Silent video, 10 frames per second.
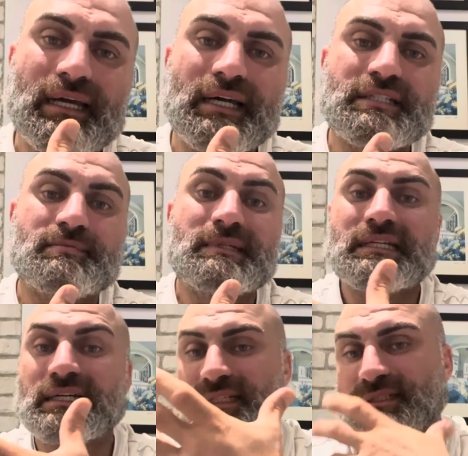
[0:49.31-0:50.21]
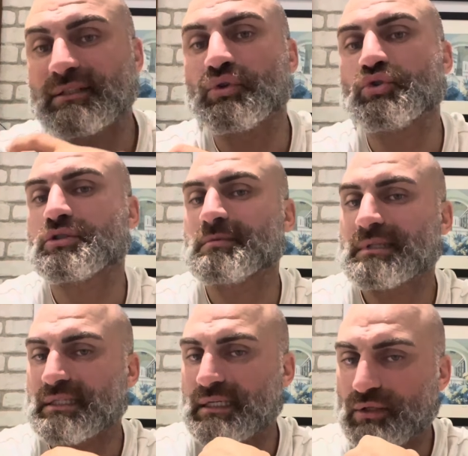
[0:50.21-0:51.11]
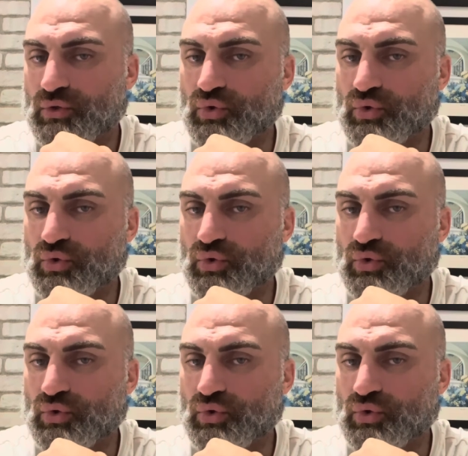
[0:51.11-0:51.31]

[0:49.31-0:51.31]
hacmin kasa dönüşmesine,